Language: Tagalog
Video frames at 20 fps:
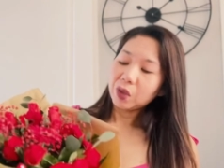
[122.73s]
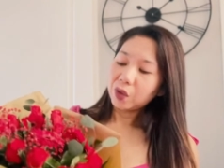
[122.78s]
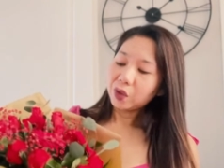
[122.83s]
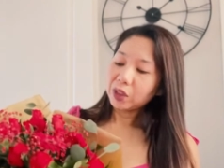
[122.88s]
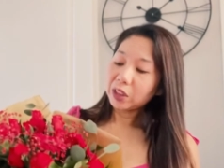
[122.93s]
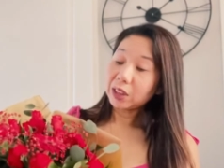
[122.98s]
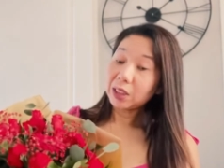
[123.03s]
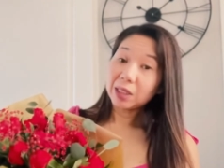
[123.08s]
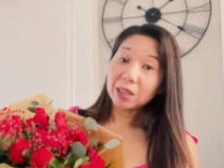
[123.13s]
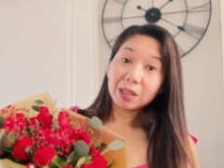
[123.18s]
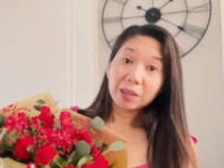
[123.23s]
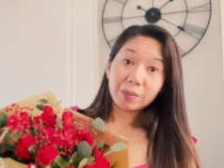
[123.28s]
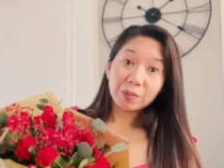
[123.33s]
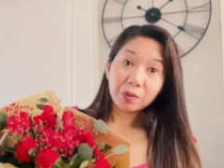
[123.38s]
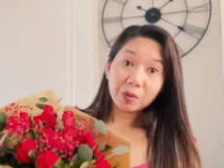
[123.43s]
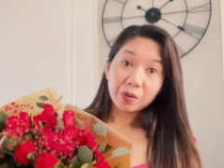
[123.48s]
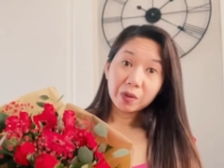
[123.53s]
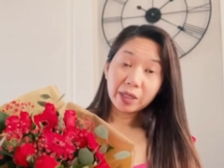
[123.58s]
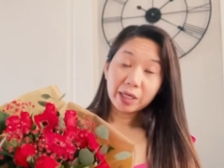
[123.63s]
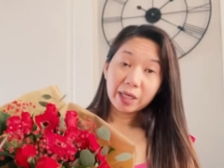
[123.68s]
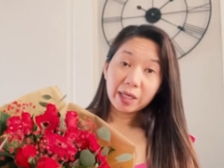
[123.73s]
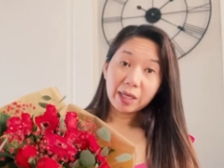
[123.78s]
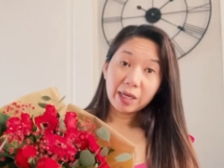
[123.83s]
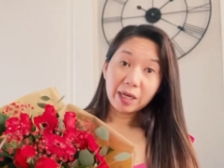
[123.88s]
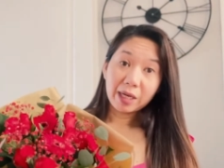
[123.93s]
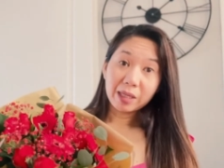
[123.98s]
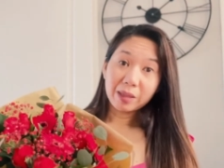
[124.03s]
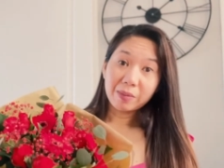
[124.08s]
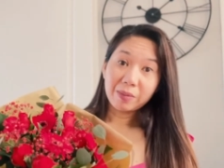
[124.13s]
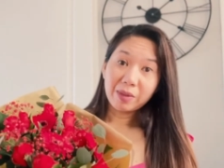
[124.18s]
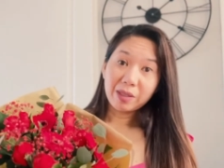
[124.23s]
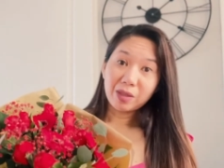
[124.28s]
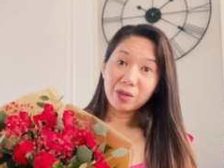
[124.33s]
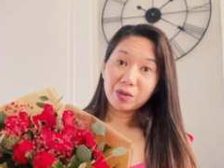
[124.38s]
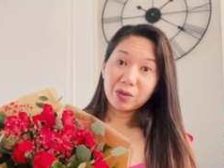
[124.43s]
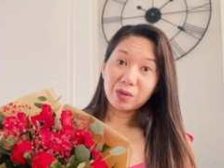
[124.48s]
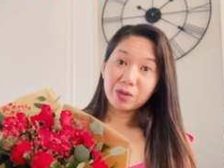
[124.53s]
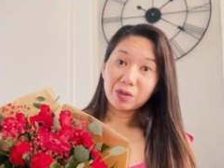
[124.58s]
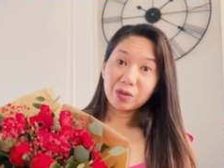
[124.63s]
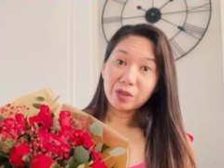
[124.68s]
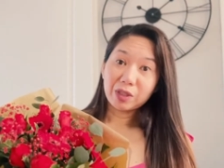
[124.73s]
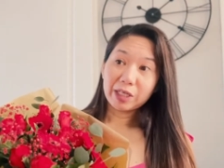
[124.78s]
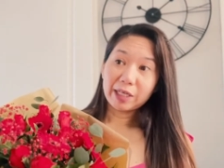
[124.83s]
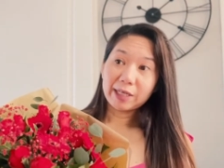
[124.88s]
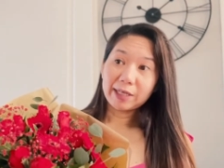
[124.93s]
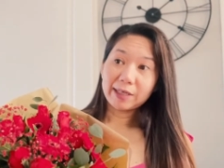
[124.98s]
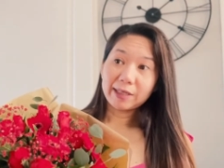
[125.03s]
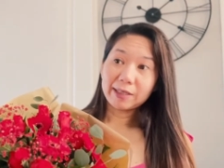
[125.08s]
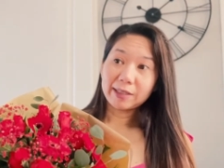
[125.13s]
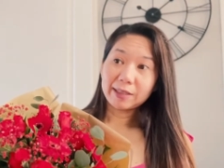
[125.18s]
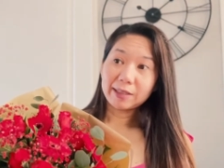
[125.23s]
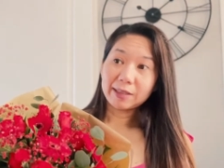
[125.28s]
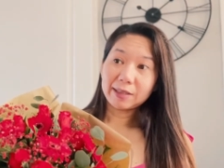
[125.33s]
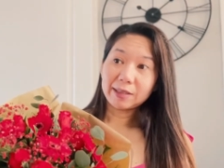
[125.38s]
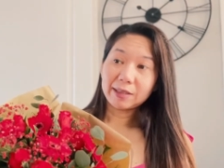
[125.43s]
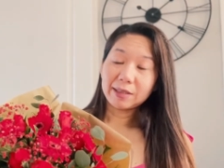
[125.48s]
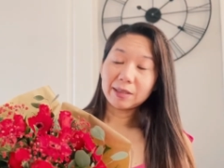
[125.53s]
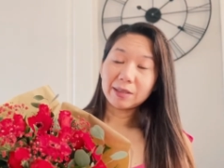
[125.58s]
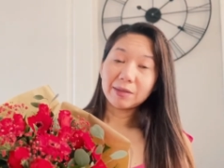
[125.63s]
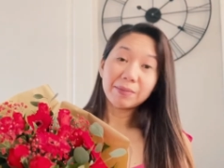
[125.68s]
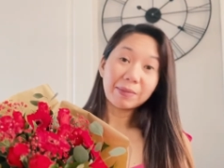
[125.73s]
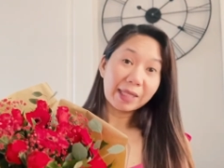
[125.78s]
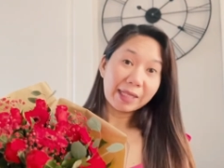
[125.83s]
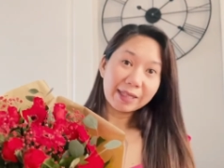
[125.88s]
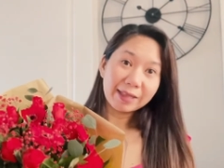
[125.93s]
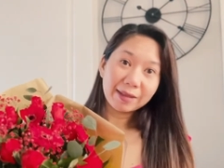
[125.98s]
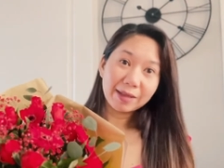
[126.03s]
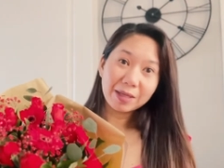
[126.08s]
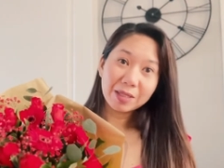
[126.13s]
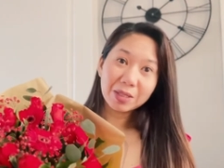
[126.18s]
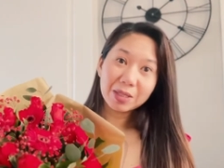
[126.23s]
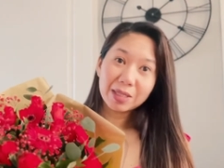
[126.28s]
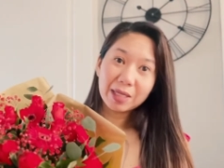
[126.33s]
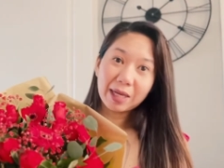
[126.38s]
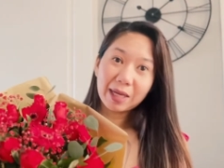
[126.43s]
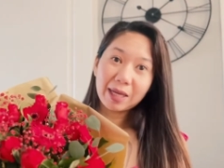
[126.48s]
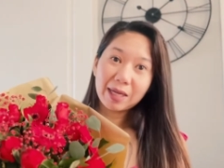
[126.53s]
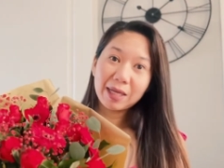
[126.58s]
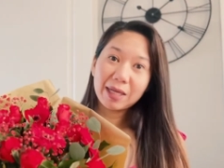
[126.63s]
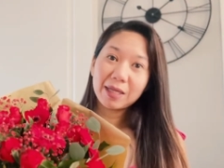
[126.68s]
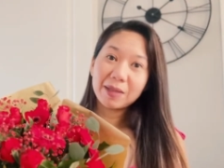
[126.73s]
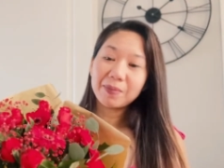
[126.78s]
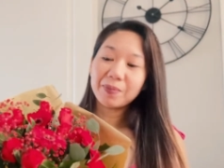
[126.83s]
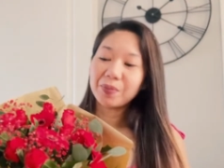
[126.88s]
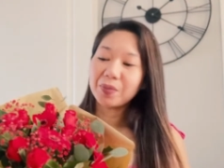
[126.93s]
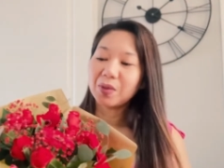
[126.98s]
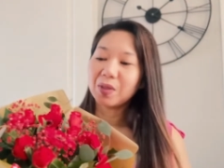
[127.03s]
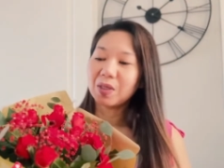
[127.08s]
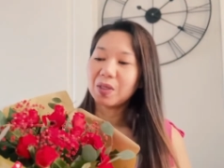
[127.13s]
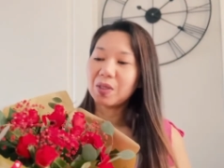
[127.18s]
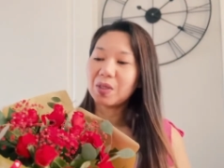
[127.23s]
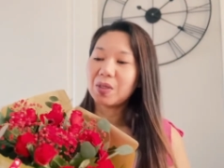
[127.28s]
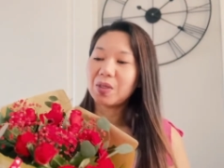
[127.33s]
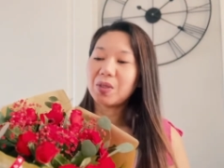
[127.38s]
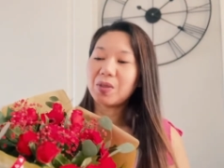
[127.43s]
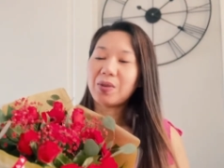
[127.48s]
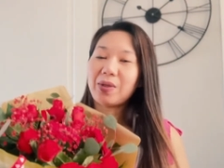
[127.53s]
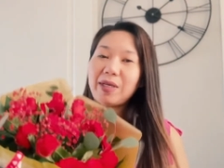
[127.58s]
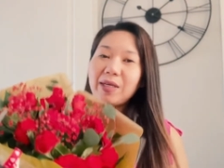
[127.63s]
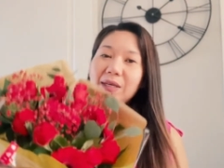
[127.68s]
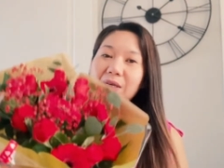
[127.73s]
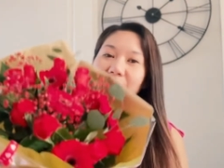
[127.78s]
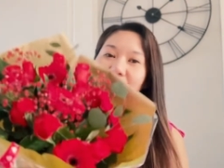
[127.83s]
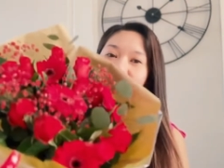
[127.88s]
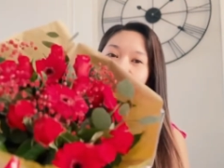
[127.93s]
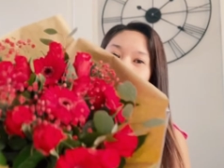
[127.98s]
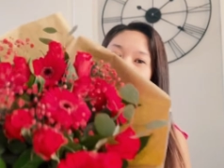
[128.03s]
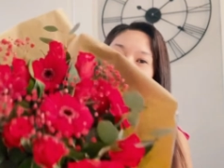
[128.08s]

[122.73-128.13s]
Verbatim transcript: yung natanggap ko kay Habi noong uh, Valentine's Day. So I got this